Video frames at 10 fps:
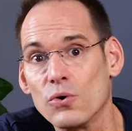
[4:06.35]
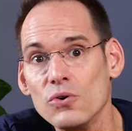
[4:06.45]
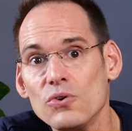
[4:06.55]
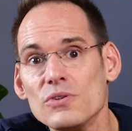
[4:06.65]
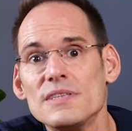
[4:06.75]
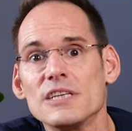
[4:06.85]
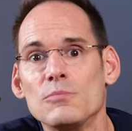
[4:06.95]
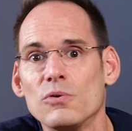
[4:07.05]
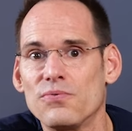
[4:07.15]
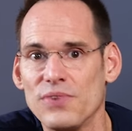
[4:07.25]
ungünstige
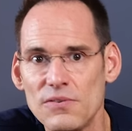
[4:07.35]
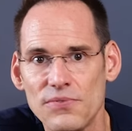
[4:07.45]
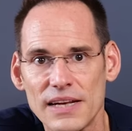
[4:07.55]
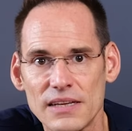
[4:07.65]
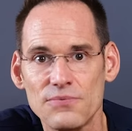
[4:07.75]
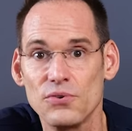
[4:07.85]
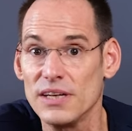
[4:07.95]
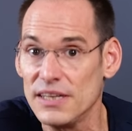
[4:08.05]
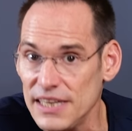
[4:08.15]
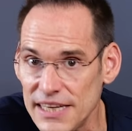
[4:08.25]
Blutfettwerte für
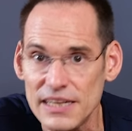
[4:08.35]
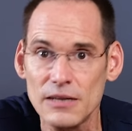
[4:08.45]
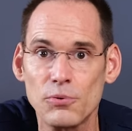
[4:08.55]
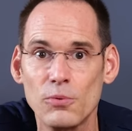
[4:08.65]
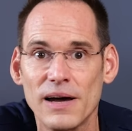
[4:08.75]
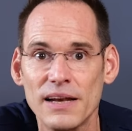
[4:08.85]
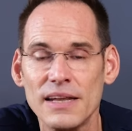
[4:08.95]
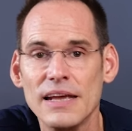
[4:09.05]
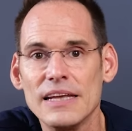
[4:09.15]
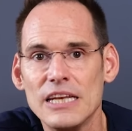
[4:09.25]
diejenigen Probanden,